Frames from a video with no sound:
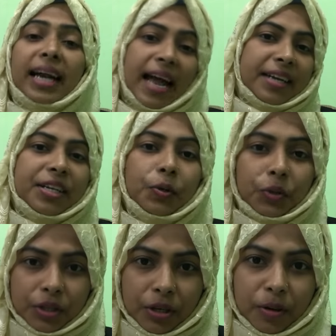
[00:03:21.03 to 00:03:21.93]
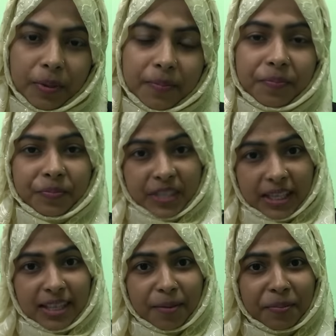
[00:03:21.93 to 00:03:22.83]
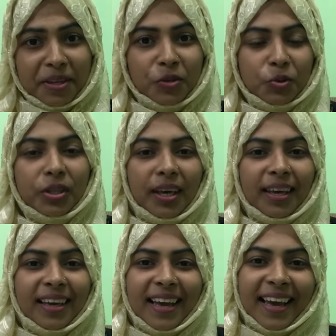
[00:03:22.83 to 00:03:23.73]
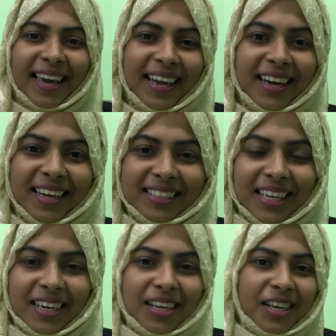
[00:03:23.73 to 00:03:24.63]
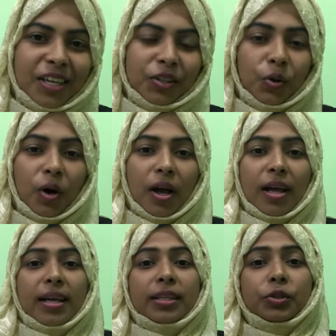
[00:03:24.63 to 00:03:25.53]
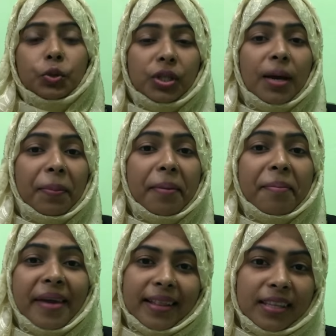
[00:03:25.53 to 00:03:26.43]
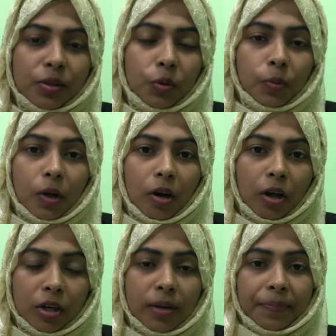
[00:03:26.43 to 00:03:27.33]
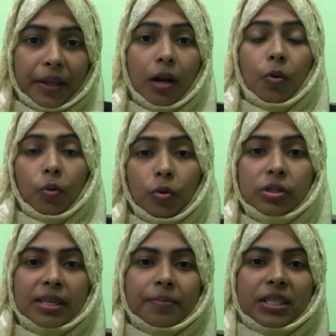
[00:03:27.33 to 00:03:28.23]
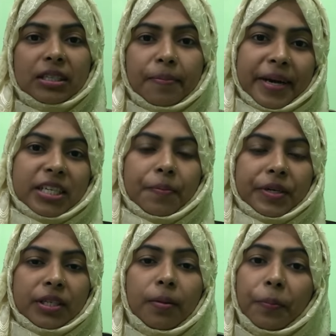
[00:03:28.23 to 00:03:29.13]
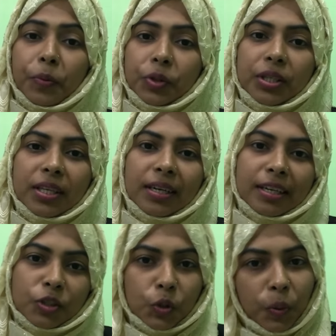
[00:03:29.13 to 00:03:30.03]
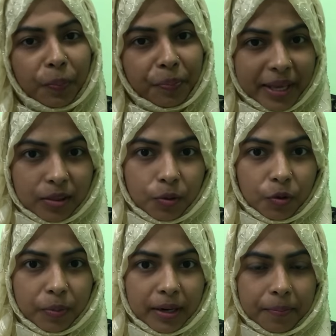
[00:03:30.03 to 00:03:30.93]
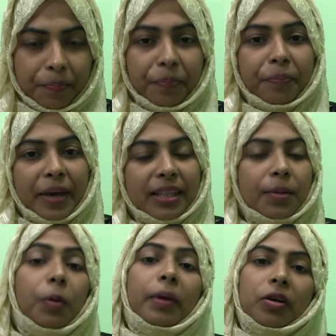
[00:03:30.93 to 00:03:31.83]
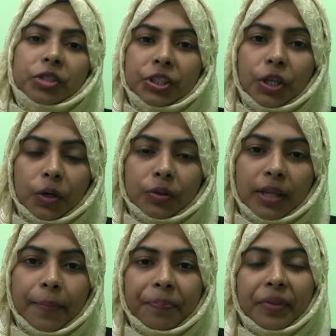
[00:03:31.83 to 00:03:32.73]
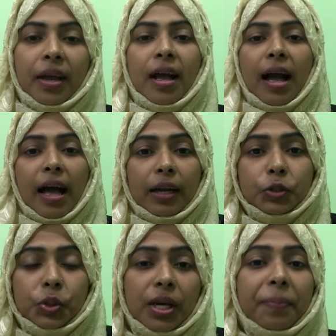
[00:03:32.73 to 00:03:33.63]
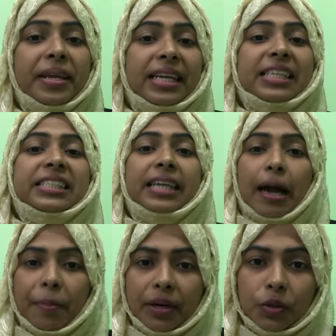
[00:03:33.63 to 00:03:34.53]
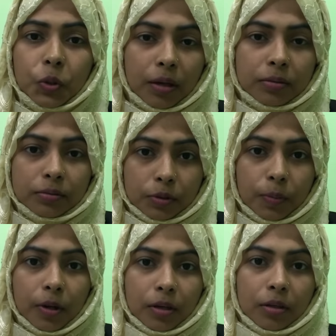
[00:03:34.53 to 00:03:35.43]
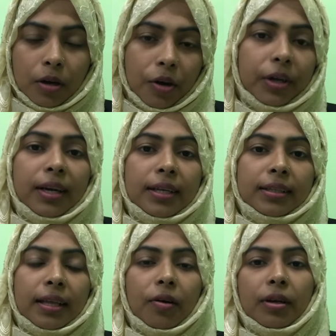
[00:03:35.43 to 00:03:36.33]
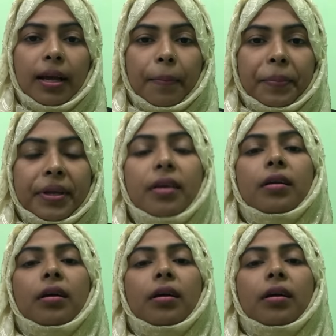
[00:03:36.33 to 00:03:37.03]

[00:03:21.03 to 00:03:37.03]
কাটিয়ে উঠতে হবে যাতে আপনি যুদ্ধে হেরে না যান তো যদি আপনি ম্যাথে দুর্বল হন তাহলে অন্য সাবজেক্টের পাশাপাশি প্রতিদিন কিছু ম্যাথ করবেন ম্যাথ এবং মানসিক দক্ষতা আর যদি আপনি ইংলিশ গ্রামারে দুর্বল হন তাহলে আপনি